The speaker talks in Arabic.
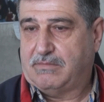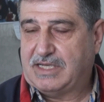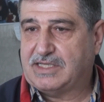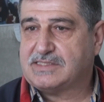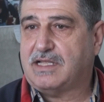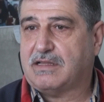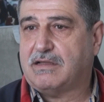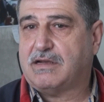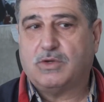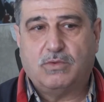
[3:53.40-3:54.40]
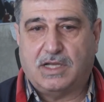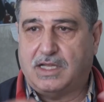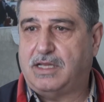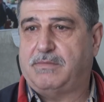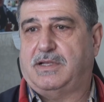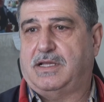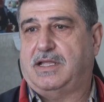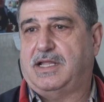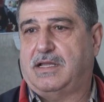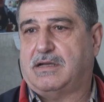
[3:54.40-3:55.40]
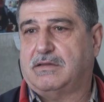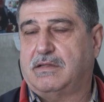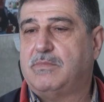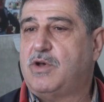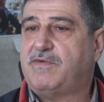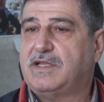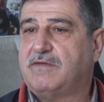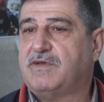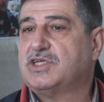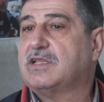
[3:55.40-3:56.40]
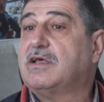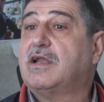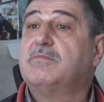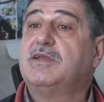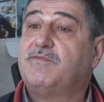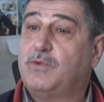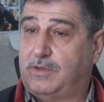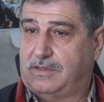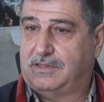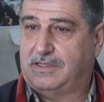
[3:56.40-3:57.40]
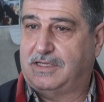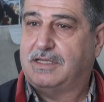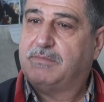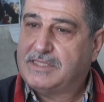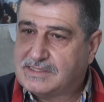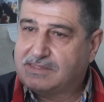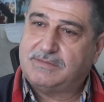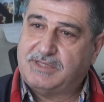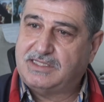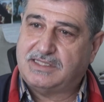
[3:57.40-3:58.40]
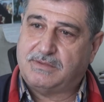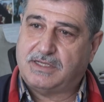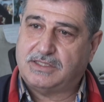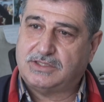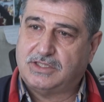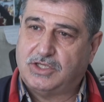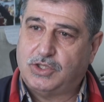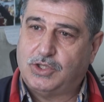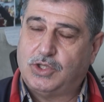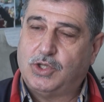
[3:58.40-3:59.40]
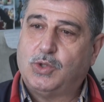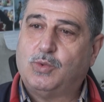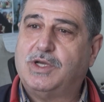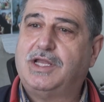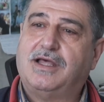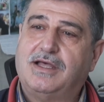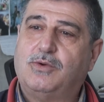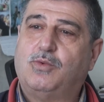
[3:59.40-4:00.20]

من يصنع القرار هو اهل الارض ما وافقنا فجأة القرار من فوق بدها تصير مدينه ابراج ولا